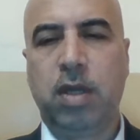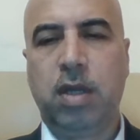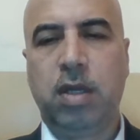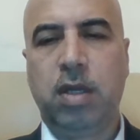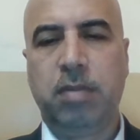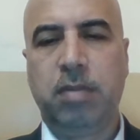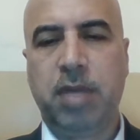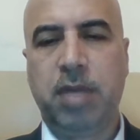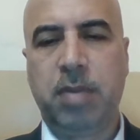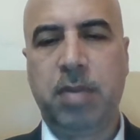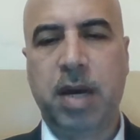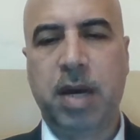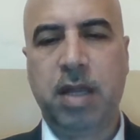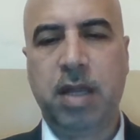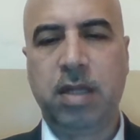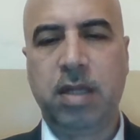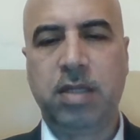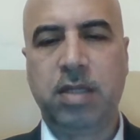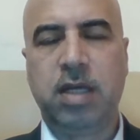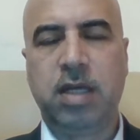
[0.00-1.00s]
نبدأ
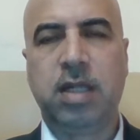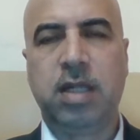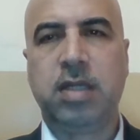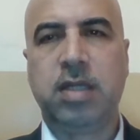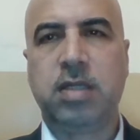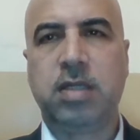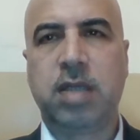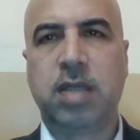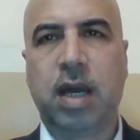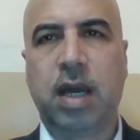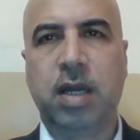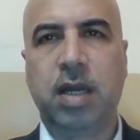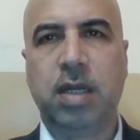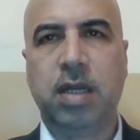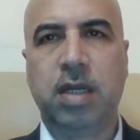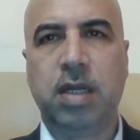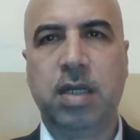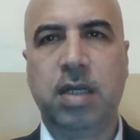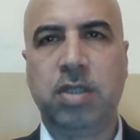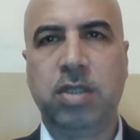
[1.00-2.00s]
بهذا الدرس
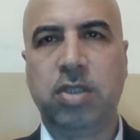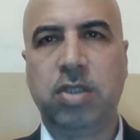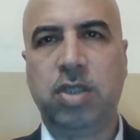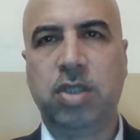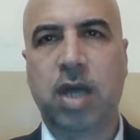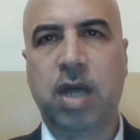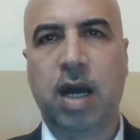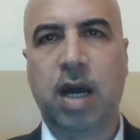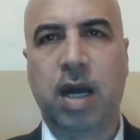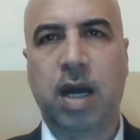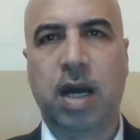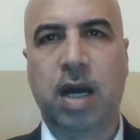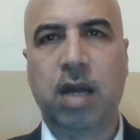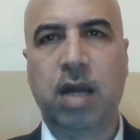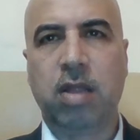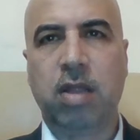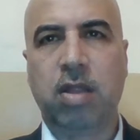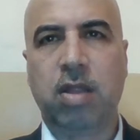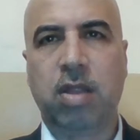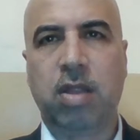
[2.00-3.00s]
عن إنشاء
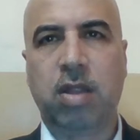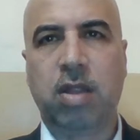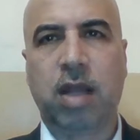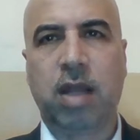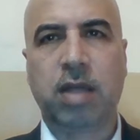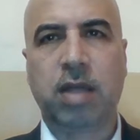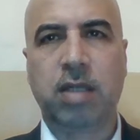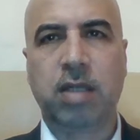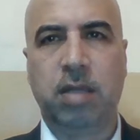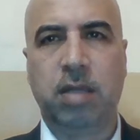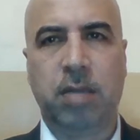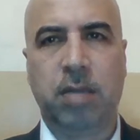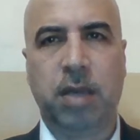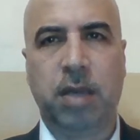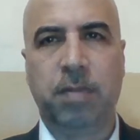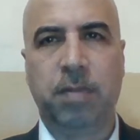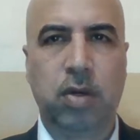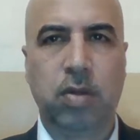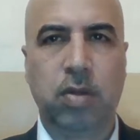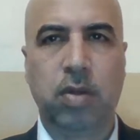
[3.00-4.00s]
عرض تقديمي
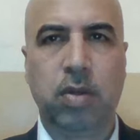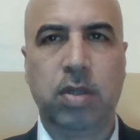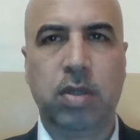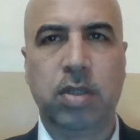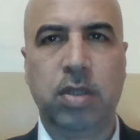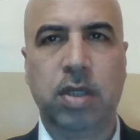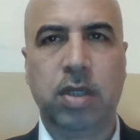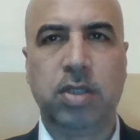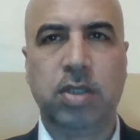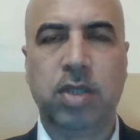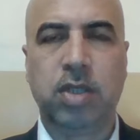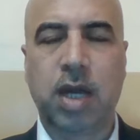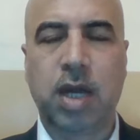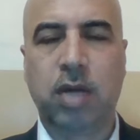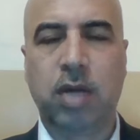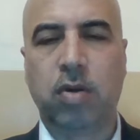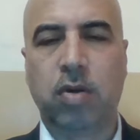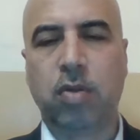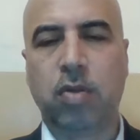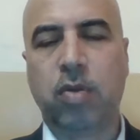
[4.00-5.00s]
إن إنشاء
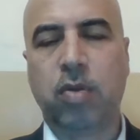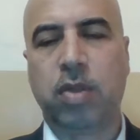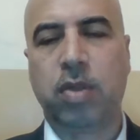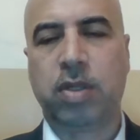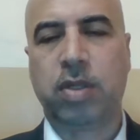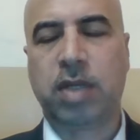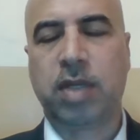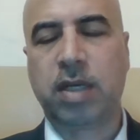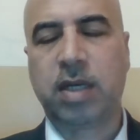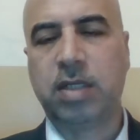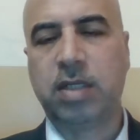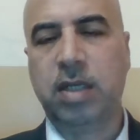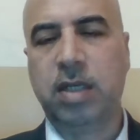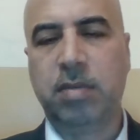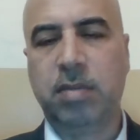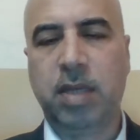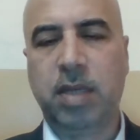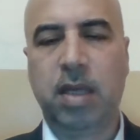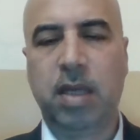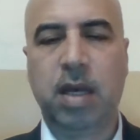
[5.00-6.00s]
العروض
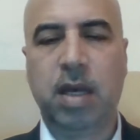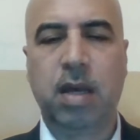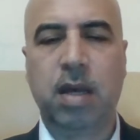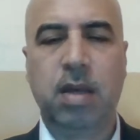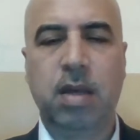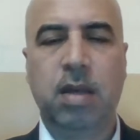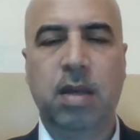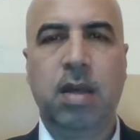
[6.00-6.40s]
التقديمية